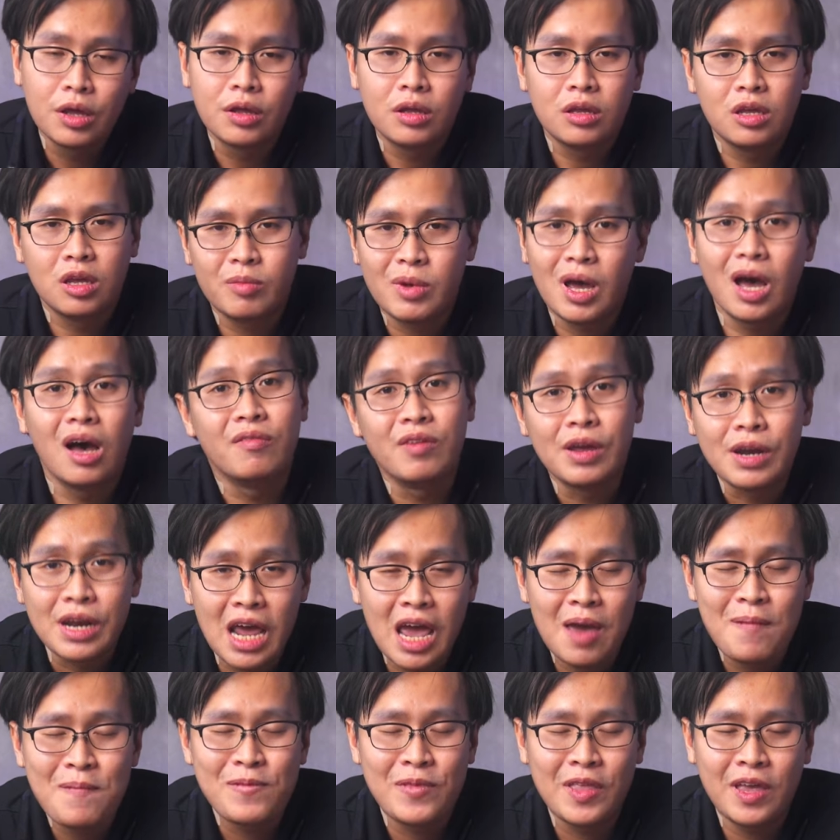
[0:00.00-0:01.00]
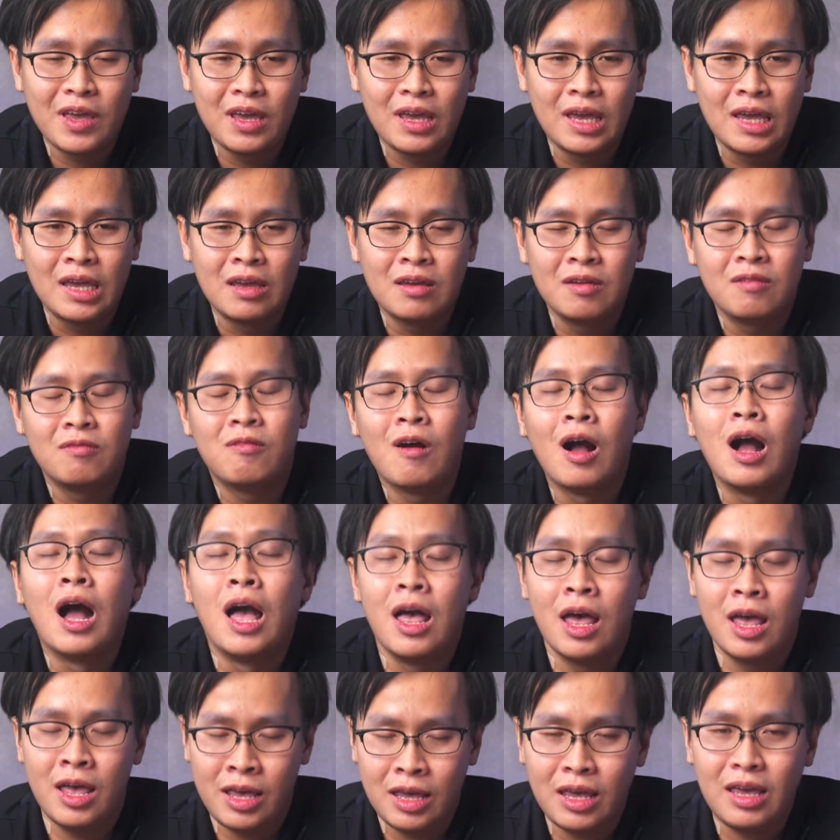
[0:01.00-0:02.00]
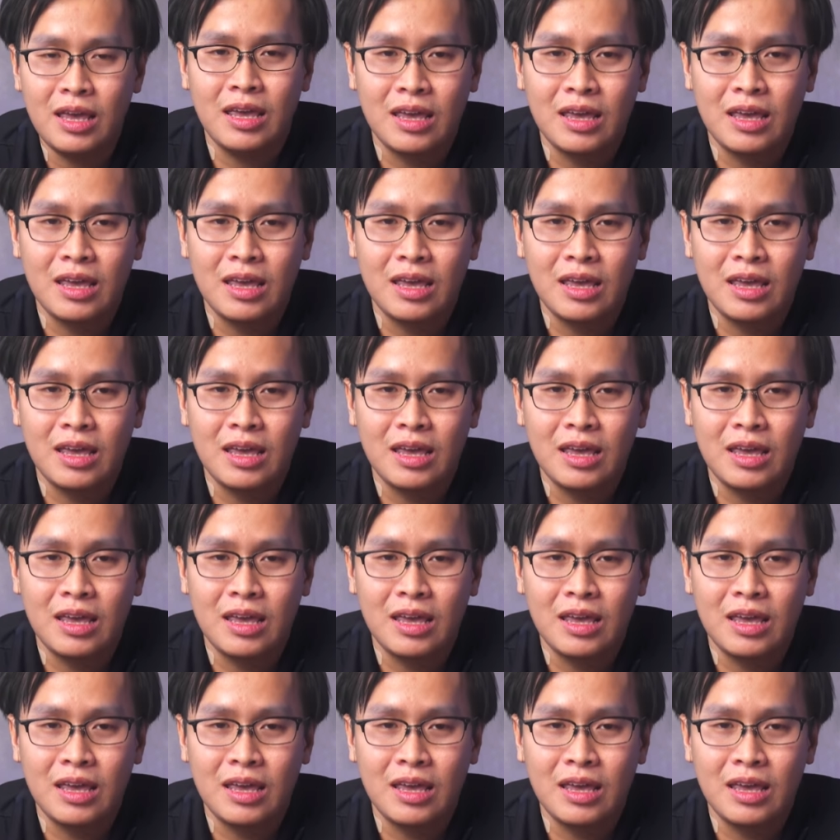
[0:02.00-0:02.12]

Nhưng mà ở Việt Nam thì vẫn ế.